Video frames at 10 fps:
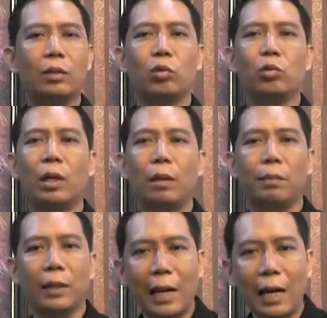sudah
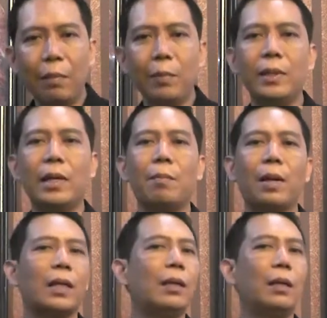menanam lebih dalam
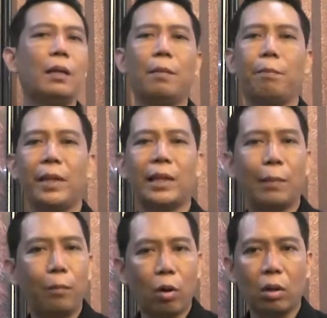lagi
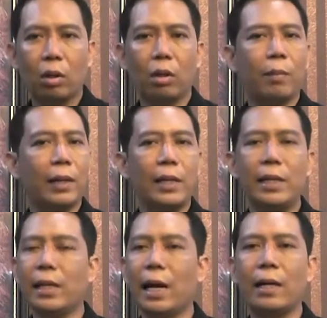mental block pada
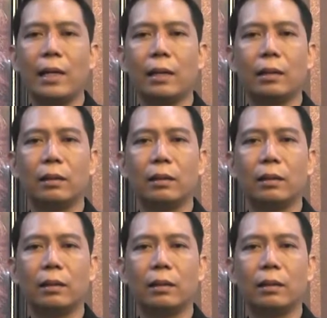diri Anda.